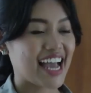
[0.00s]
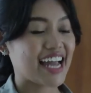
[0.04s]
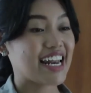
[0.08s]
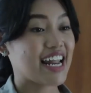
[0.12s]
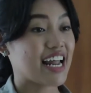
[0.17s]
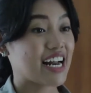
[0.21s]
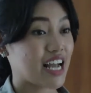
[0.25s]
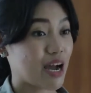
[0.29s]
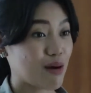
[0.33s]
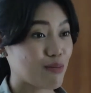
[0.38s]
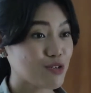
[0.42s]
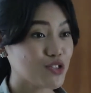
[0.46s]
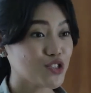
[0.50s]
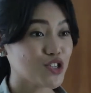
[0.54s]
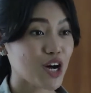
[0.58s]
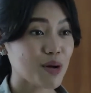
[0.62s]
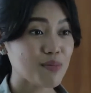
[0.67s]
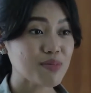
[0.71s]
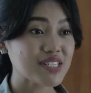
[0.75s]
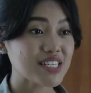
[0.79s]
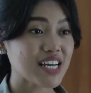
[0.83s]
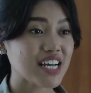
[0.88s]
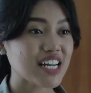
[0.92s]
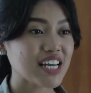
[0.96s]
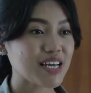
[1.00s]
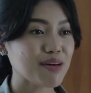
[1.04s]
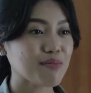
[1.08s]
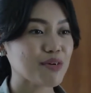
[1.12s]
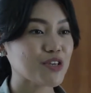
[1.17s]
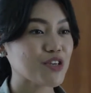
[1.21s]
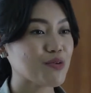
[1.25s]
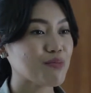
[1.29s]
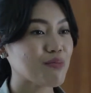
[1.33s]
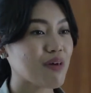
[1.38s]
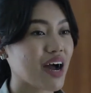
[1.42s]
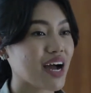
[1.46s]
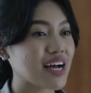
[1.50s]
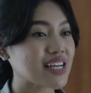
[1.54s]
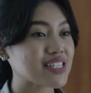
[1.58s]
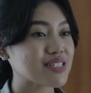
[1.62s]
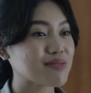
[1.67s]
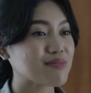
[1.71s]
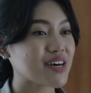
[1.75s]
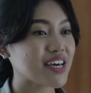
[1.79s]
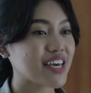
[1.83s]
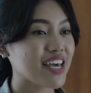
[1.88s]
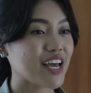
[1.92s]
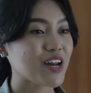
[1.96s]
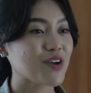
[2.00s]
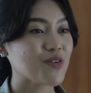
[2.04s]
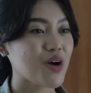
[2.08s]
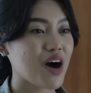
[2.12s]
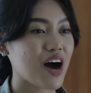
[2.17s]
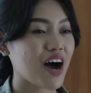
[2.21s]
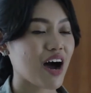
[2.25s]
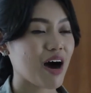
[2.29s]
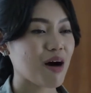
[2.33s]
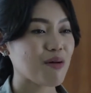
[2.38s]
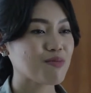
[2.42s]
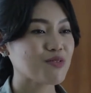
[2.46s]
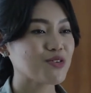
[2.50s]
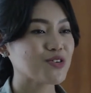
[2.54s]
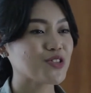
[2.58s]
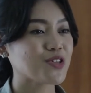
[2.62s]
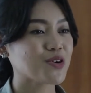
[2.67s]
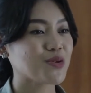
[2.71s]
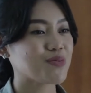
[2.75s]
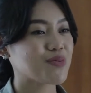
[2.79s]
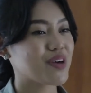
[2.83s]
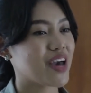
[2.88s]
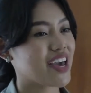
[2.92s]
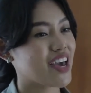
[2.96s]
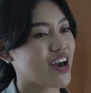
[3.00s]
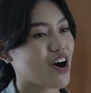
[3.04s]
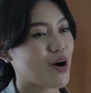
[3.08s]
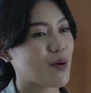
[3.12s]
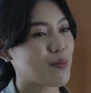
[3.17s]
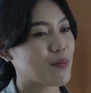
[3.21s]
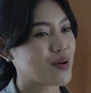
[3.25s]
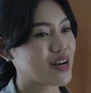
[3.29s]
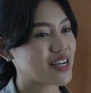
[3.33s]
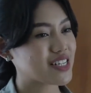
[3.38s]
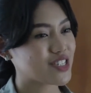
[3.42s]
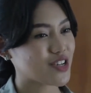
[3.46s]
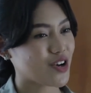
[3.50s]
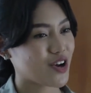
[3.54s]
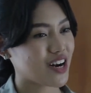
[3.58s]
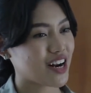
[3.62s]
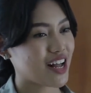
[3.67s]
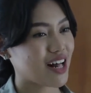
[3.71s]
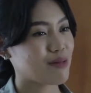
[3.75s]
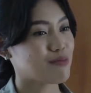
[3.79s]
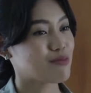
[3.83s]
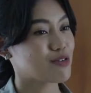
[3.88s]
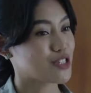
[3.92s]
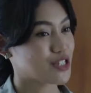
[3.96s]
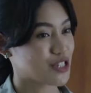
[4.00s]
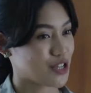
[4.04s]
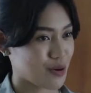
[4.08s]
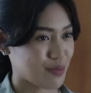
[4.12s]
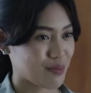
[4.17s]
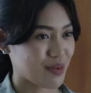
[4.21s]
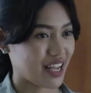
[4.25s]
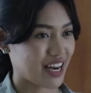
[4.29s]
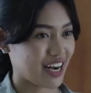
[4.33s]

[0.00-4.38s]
Dan kamu juga bisa nih menyumbangkan sebagian uang kamu untuk biaya operasional museum